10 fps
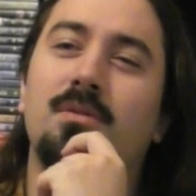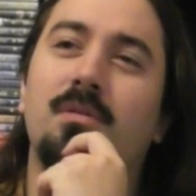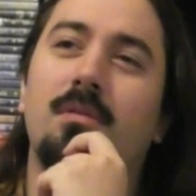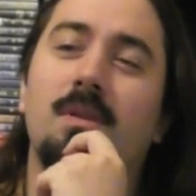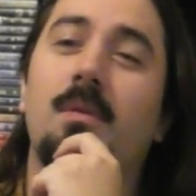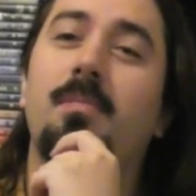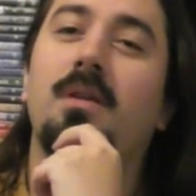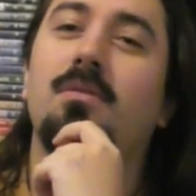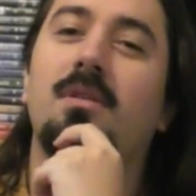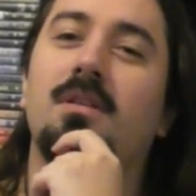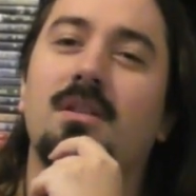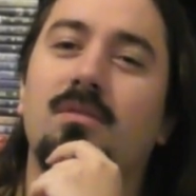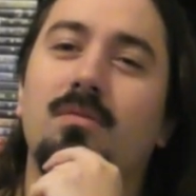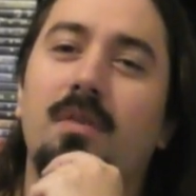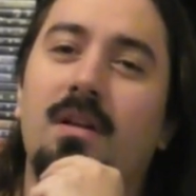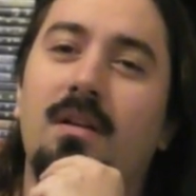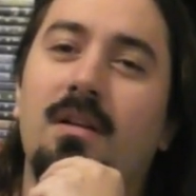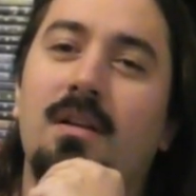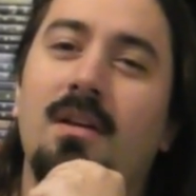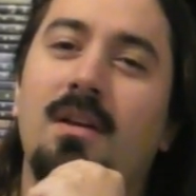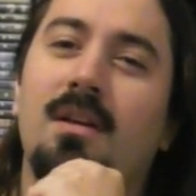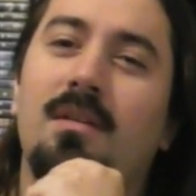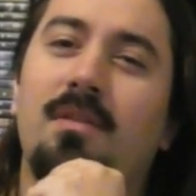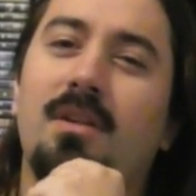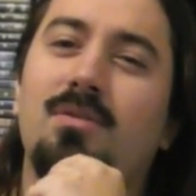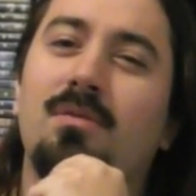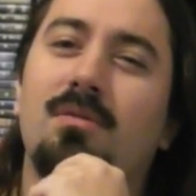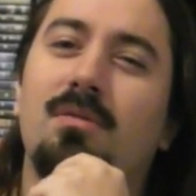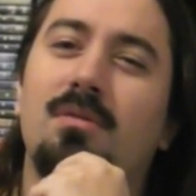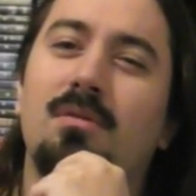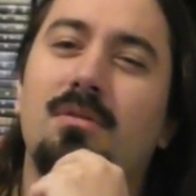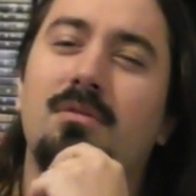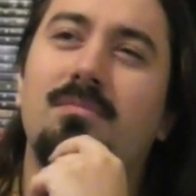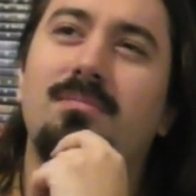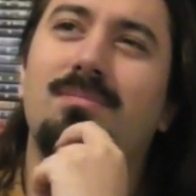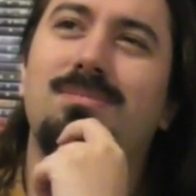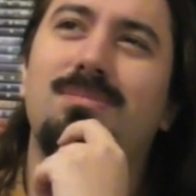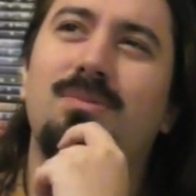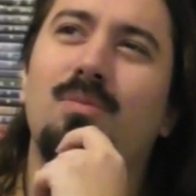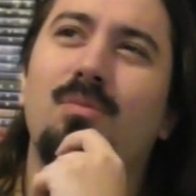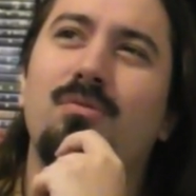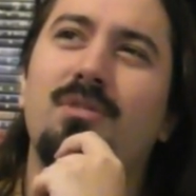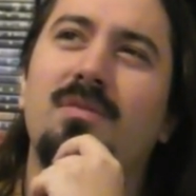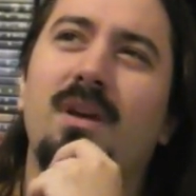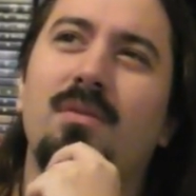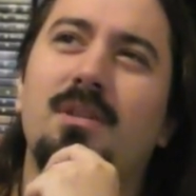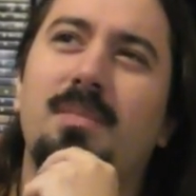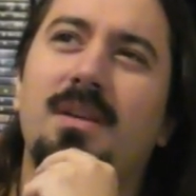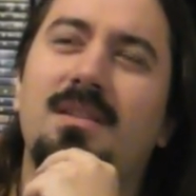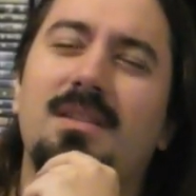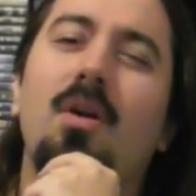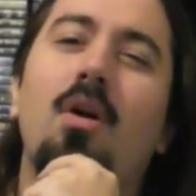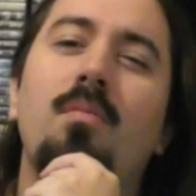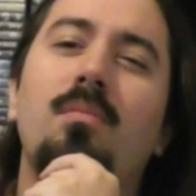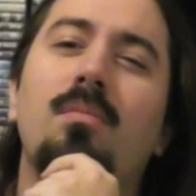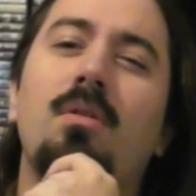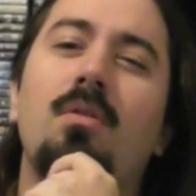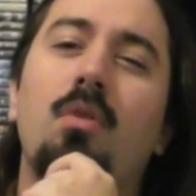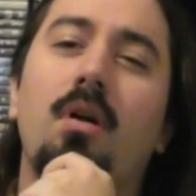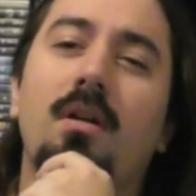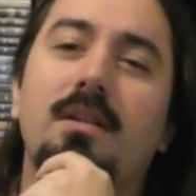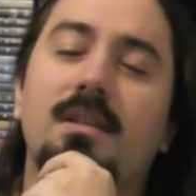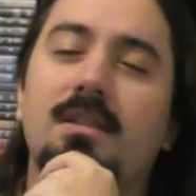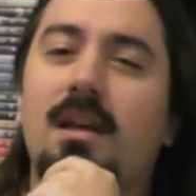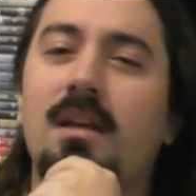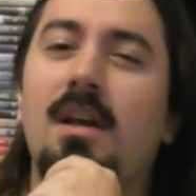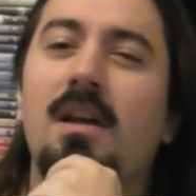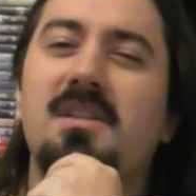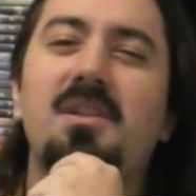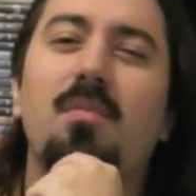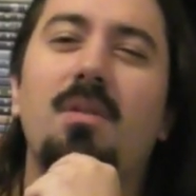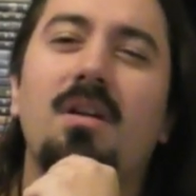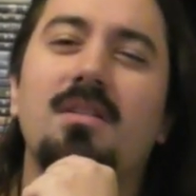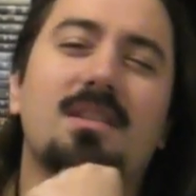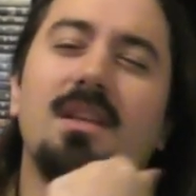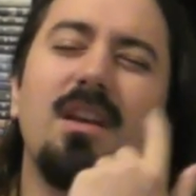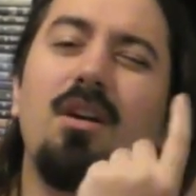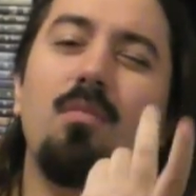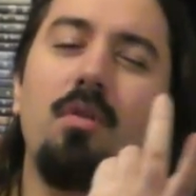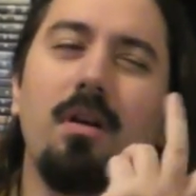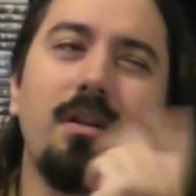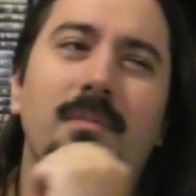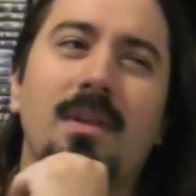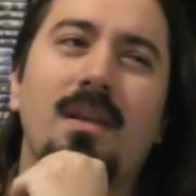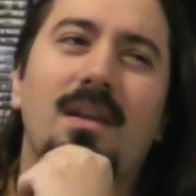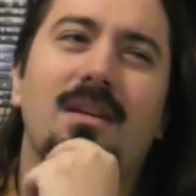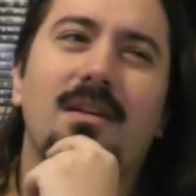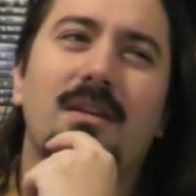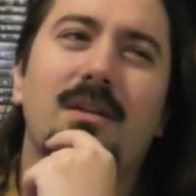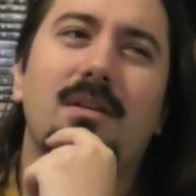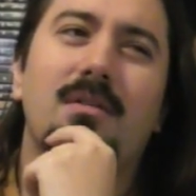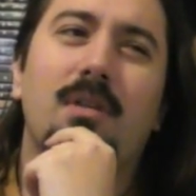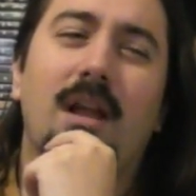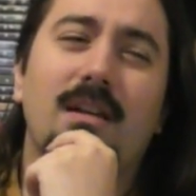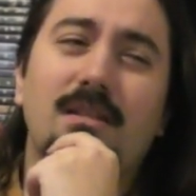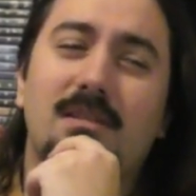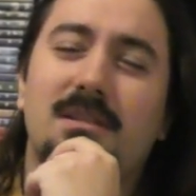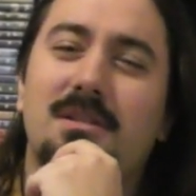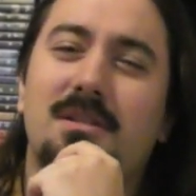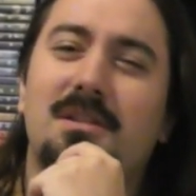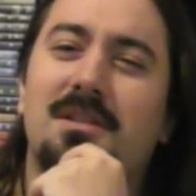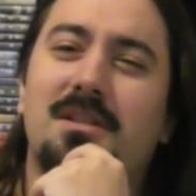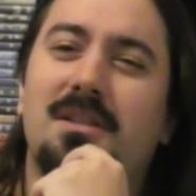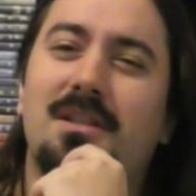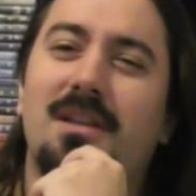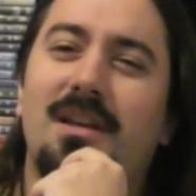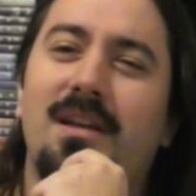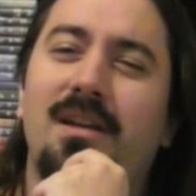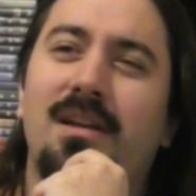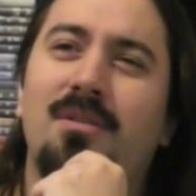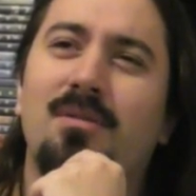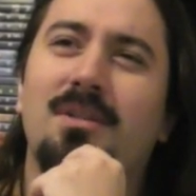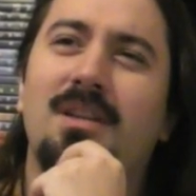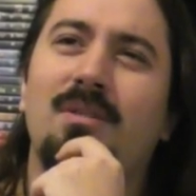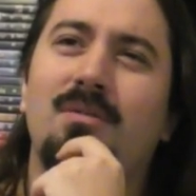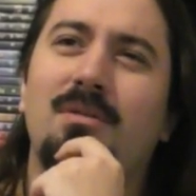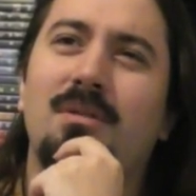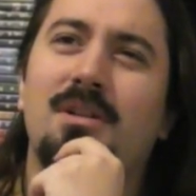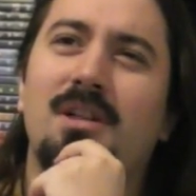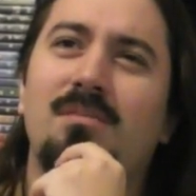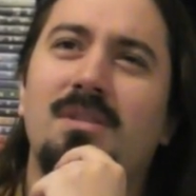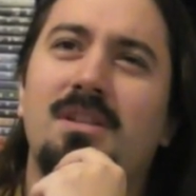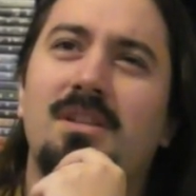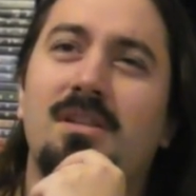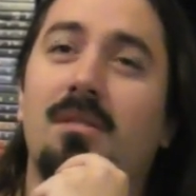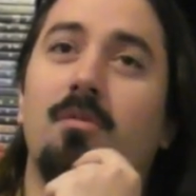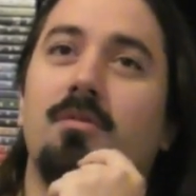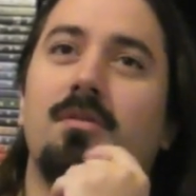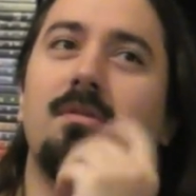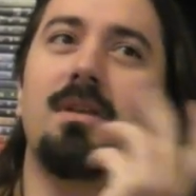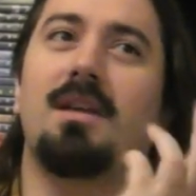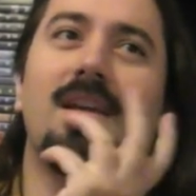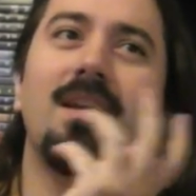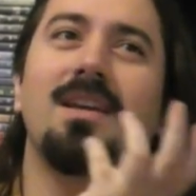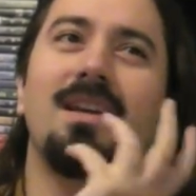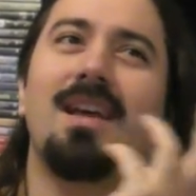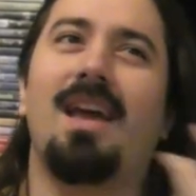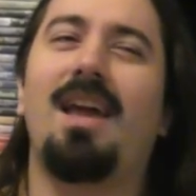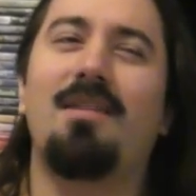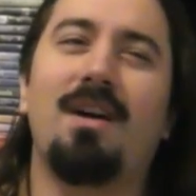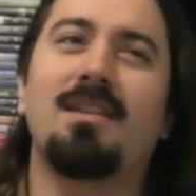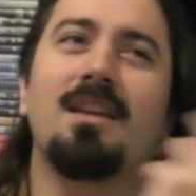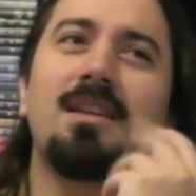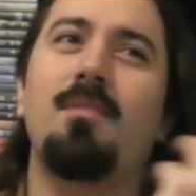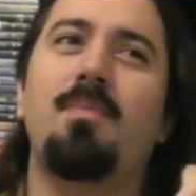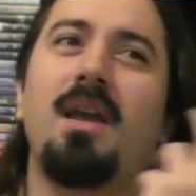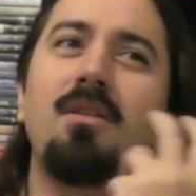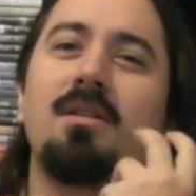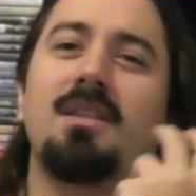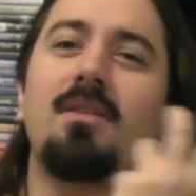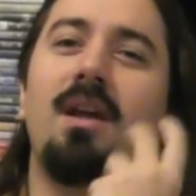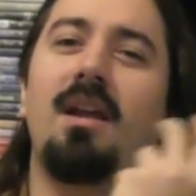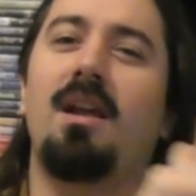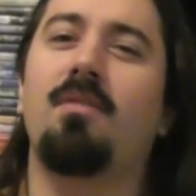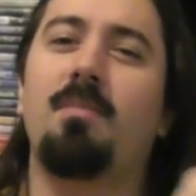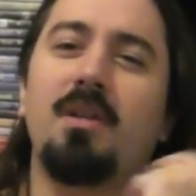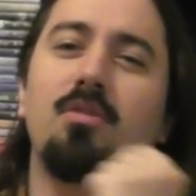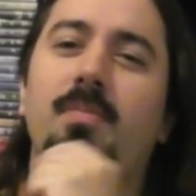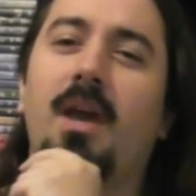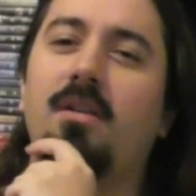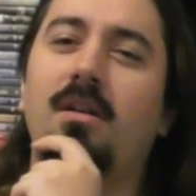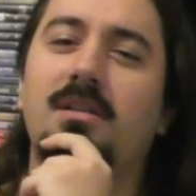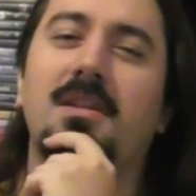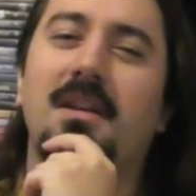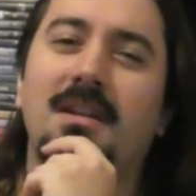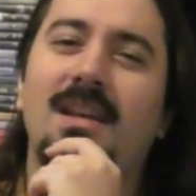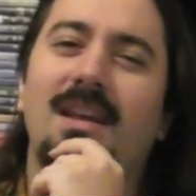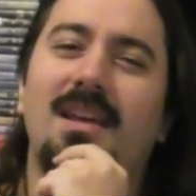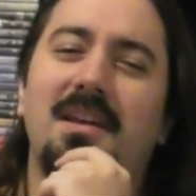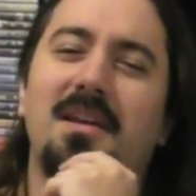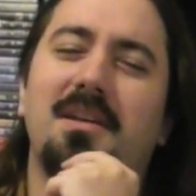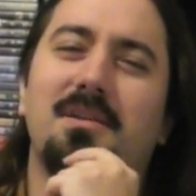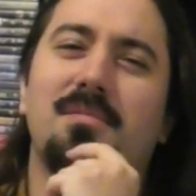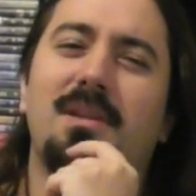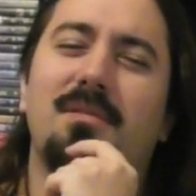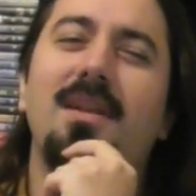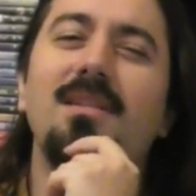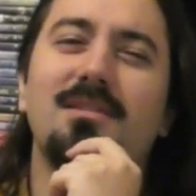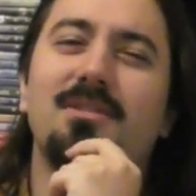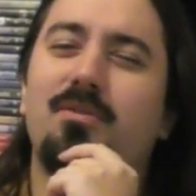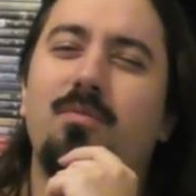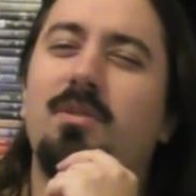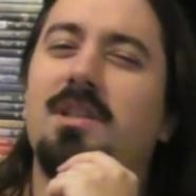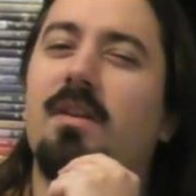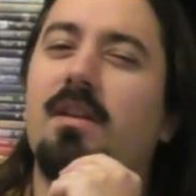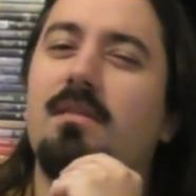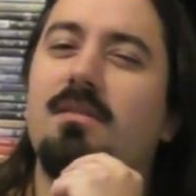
je suis complètement perdu dans cette nouvelle version de, de mon univers de l'espace, c'est Homeworld, c'est ça. Je dis Homeland, c'est Homeworld. Euh, voilà. Et donc, il y a nos gènes qui se disent, oh mon dieu, mais euh, elle va attaquer Péridote, ça doit, elle va parler de Péridote. Et je me dis, ouais, vous, vous le savez.